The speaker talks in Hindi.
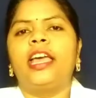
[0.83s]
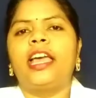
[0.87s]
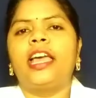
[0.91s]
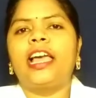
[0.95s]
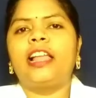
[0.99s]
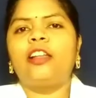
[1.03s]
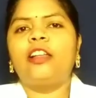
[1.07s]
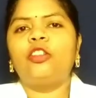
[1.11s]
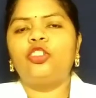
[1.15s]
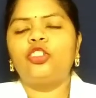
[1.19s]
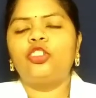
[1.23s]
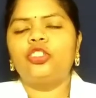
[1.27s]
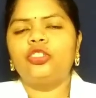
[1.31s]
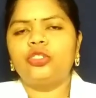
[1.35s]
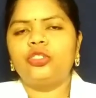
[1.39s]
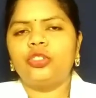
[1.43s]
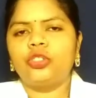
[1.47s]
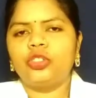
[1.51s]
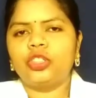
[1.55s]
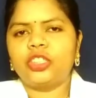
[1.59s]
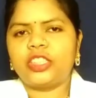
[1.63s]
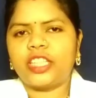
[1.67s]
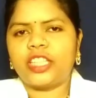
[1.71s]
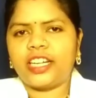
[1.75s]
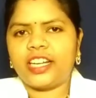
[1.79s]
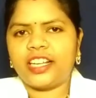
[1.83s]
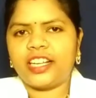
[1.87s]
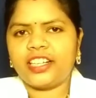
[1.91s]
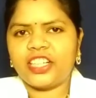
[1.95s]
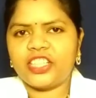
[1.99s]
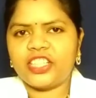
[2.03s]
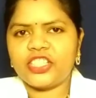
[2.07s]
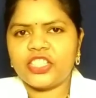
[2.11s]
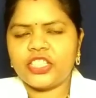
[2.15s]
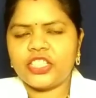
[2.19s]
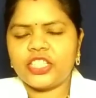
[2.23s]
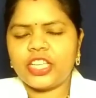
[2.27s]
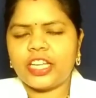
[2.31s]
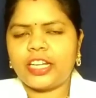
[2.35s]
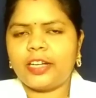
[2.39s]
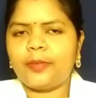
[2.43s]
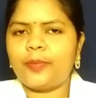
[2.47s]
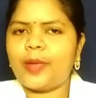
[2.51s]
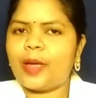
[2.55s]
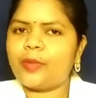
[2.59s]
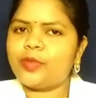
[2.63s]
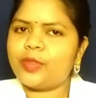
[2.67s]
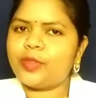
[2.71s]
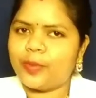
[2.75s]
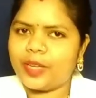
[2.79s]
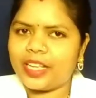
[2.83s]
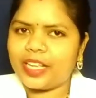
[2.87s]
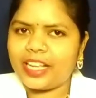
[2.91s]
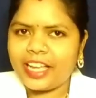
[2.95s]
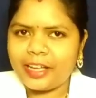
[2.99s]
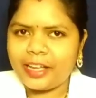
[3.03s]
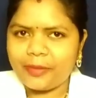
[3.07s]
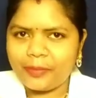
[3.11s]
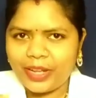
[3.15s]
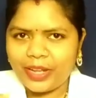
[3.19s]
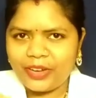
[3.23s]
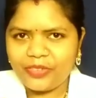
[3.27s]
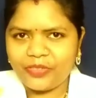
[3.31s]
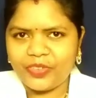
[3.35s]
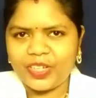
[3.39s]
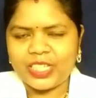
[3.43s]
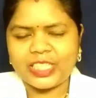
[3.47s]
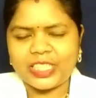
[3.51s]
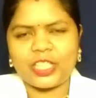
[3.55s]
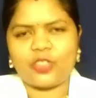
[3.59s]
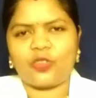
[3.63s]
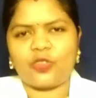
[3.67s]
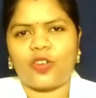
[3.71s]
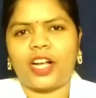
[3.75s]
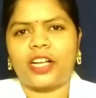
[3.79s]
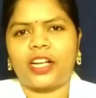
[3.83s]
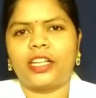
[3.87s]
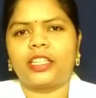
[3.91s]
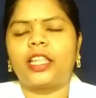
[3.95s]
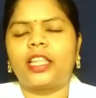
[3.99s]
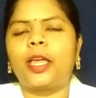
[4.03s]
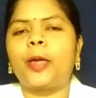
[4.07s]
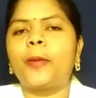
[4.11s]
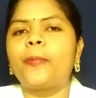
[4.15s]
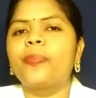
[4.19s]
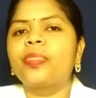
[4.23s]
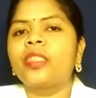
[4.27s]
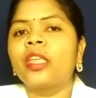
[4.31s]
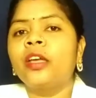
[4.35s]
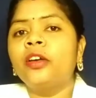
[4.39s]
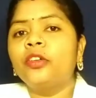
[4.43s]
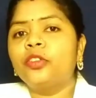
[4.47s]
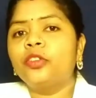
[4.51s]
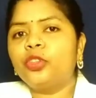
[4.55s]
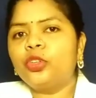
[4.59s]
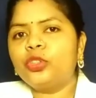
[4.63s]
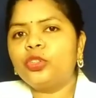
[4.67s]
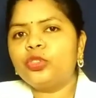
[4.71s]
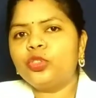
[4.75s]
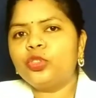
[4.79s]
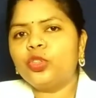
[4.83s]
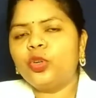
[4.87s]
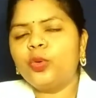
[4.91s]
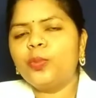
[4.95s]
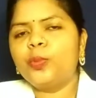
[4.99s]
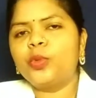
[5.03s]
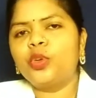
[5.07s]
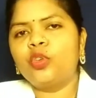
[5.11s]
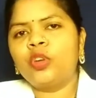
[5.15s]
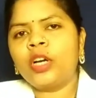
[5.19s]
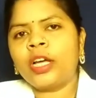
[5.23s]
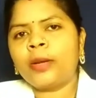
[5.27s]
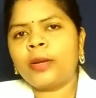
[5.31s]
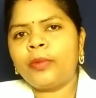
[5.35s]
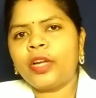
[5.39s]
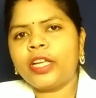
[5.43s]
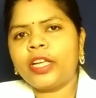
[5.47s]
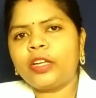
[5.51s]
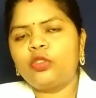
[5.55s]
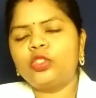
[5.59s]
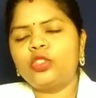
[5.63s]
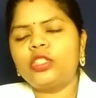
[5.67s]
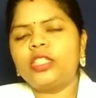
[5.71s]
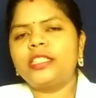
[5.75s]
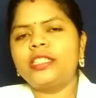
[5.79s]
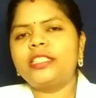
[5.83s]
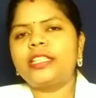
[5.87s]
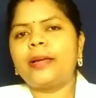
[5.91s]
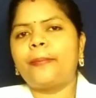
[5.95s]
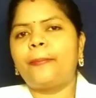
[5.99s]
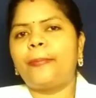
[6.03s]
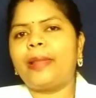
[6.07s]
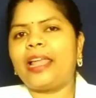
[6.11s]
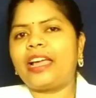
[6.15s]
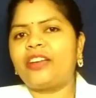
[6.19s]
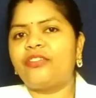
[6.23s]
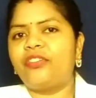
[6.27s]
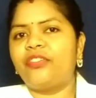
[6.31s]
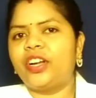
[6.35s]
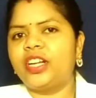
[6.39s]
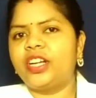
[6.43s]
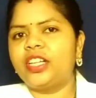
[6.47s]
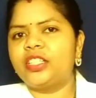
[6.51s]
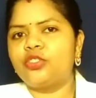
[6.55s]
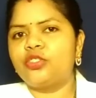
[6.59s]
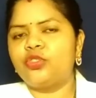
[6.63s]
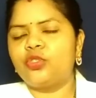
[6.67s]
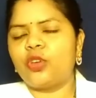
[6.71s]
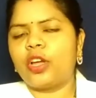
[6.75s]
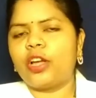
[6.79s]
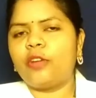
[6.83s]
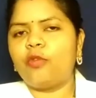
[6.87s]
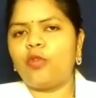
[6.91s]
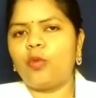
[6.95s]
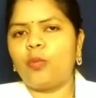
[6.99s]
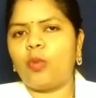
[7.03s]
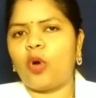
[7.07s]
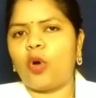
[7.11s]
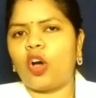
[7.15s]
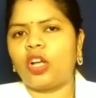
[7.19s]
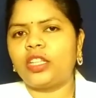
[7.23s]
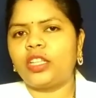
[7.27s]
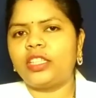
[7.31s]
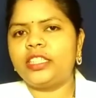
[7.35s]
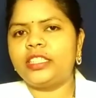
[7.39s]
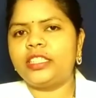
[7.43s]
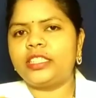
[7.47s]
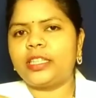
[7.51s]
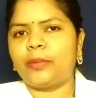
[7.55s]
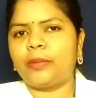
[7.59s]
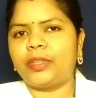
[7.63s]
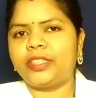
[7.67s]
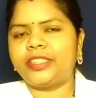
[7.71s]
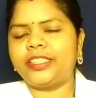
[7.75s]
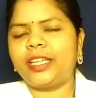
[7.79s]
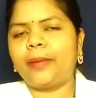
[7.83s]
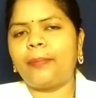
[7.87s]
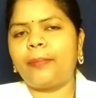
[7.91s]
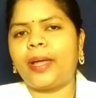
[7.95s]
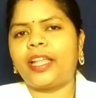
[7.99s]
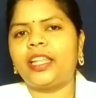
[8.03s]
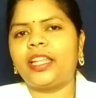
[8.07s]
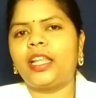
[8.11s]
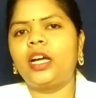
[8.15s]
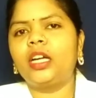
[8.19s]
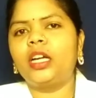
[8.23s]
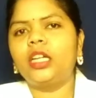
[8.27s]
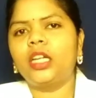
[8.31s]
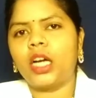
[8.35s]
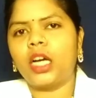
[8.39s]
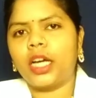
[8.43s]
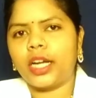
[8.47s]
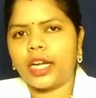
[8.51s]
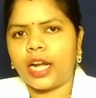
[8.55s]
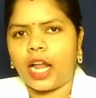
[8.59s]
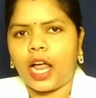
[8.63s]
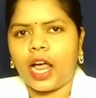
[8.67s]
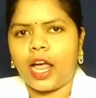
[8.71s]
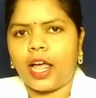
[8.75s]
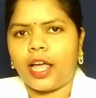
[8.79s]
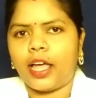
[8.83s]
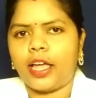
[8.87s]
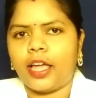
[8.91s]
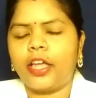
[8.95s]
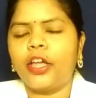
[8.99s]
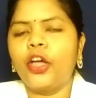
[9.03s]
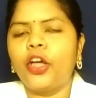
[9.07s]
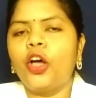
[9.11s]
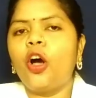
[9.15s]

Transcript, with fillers: हेलो दोस्तों सरला क्लासेस चैनल में आप सभी का एक बार फिर से स्वागत है दोस्तों म्यूकर माइकोसिस या ब्लैक फंगस जो है वो बहुत ही समस्या पैदा कर रहा है